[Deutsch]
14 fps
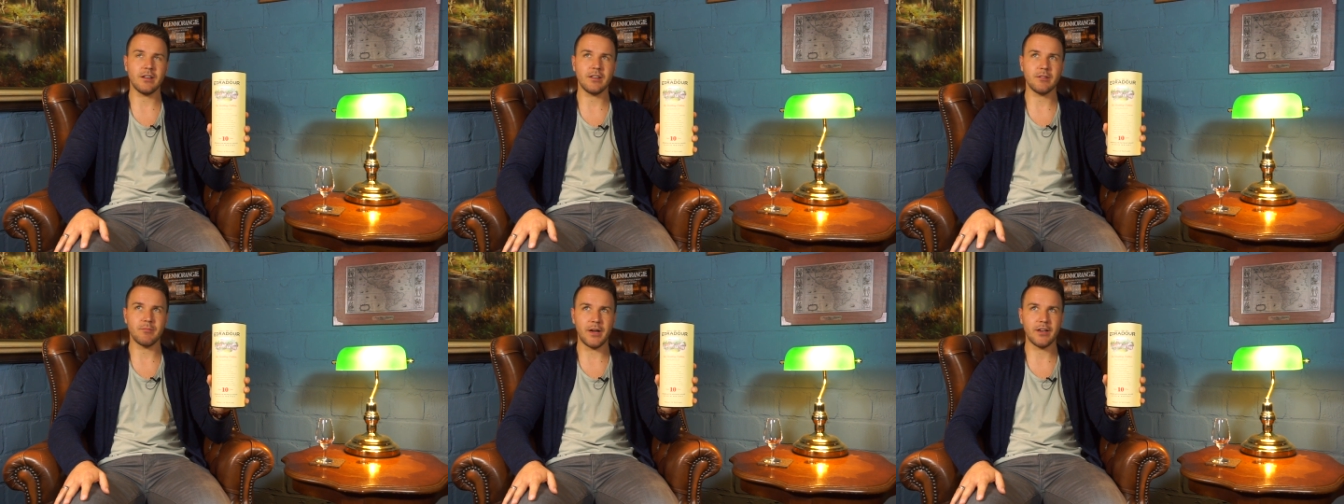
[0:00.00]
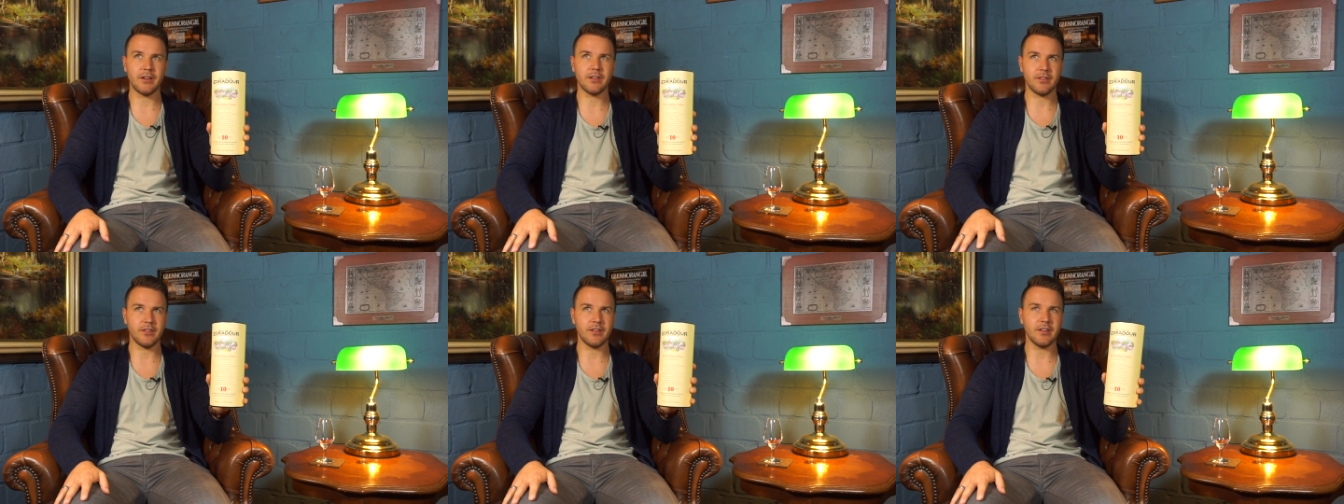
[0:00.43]
Ich meine,
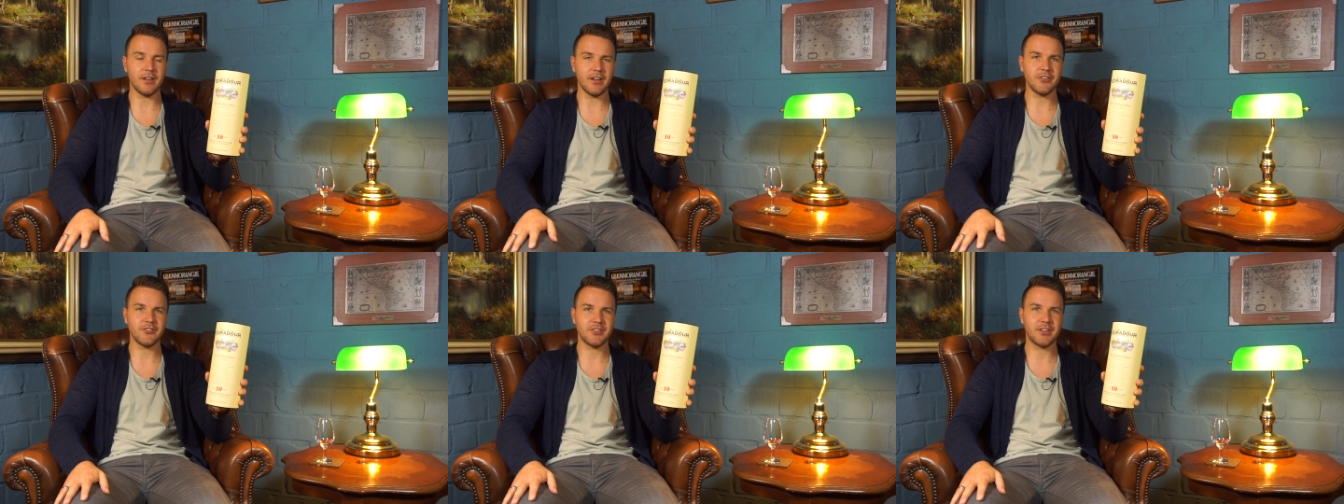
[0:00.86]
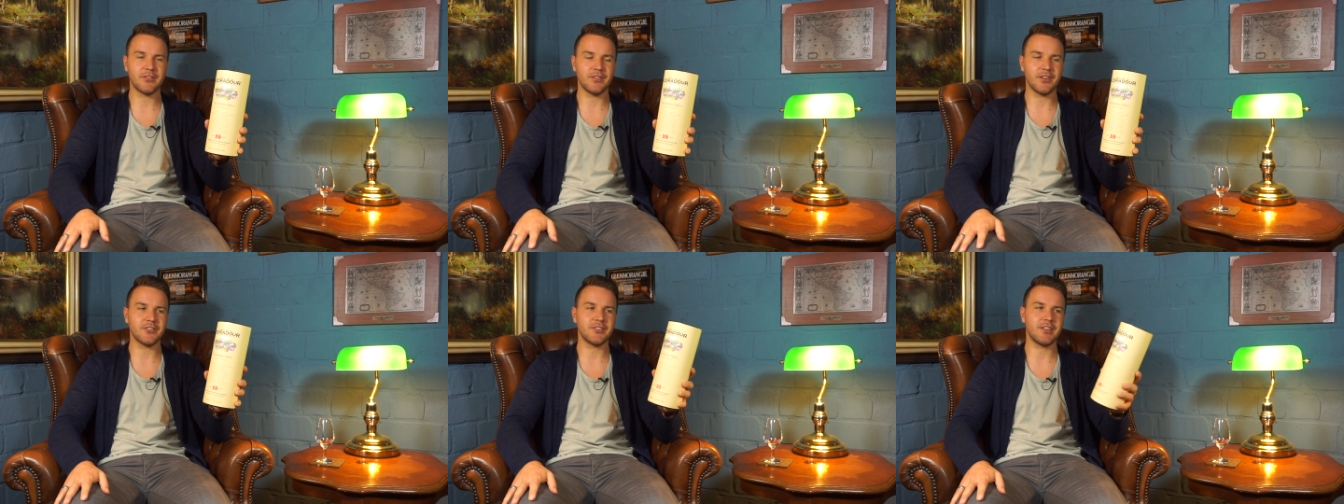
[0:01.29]
es ist die
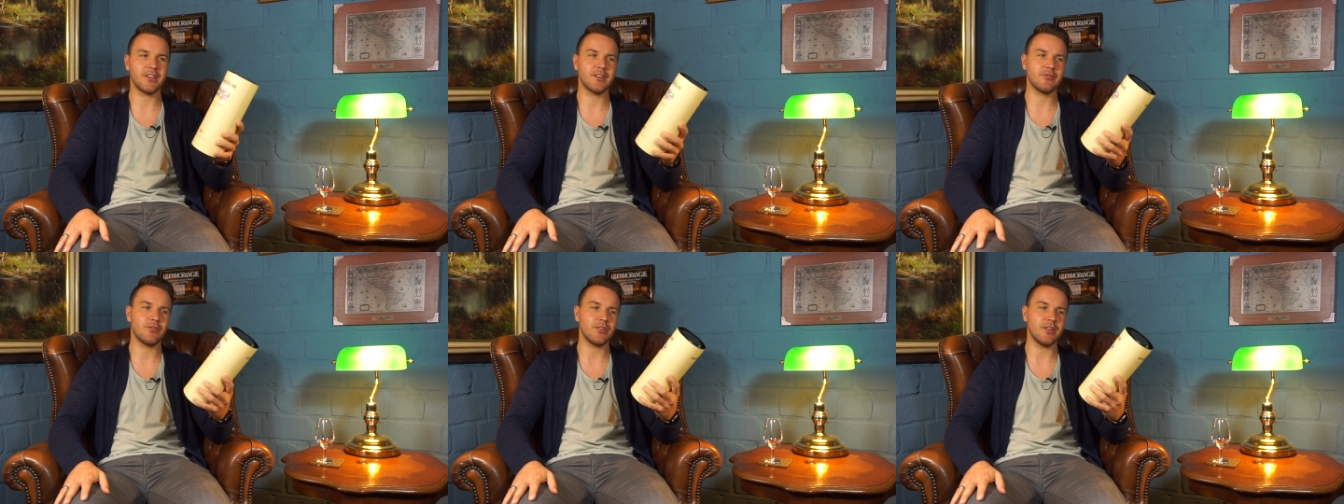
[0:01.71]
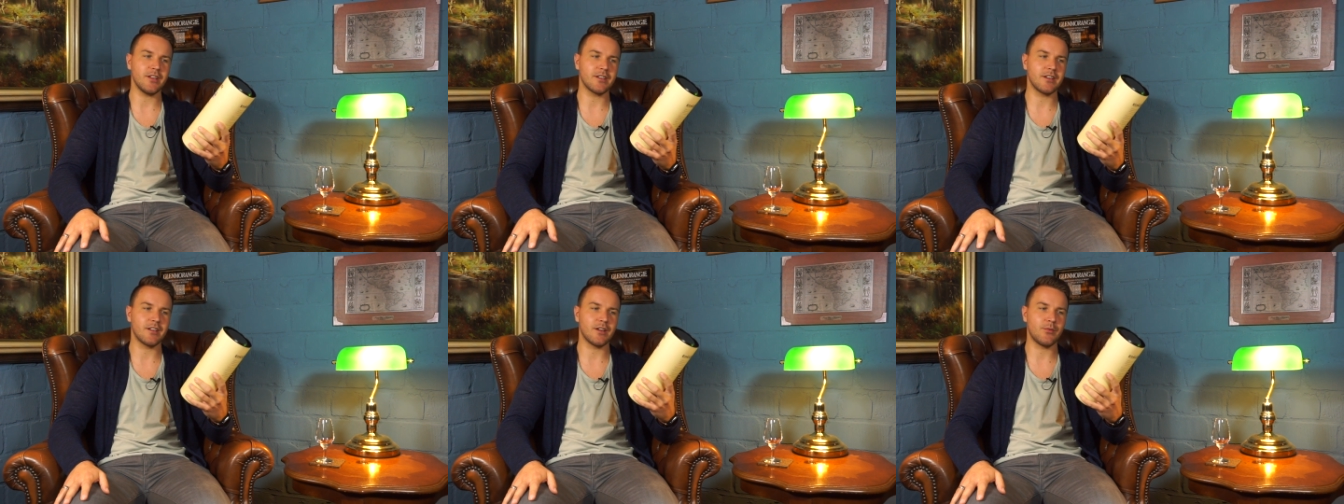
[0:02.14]
Einstiegsflasche hier von
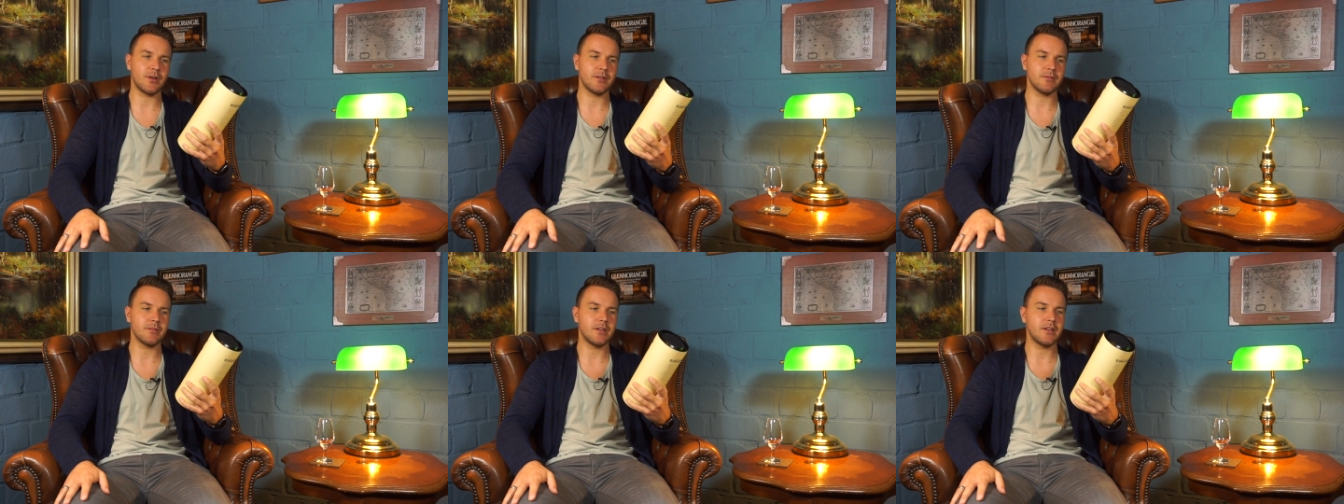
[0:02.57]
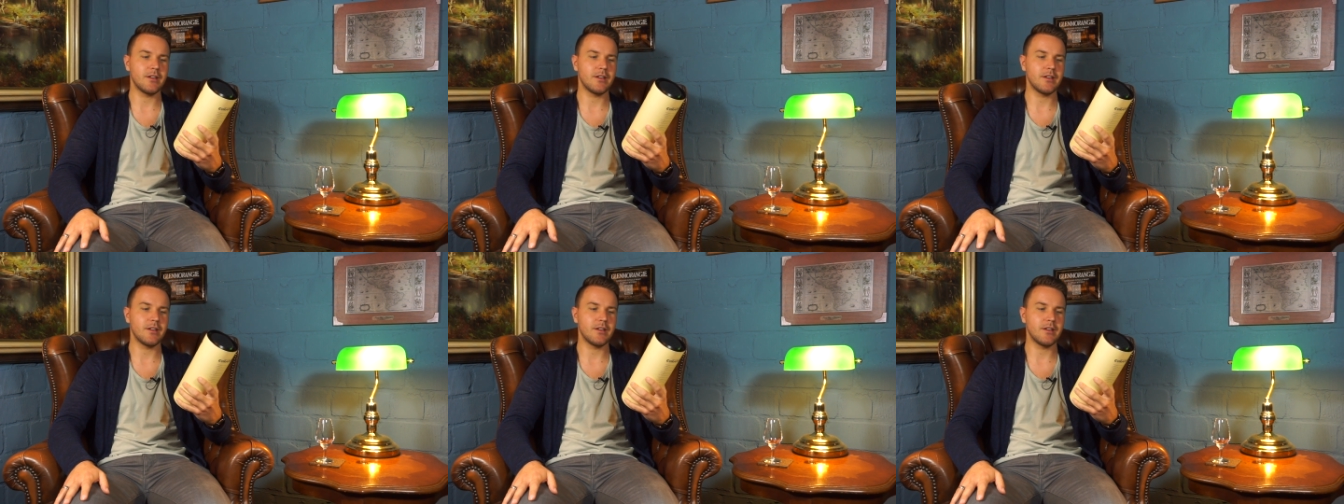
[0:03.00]
Edra Dauer.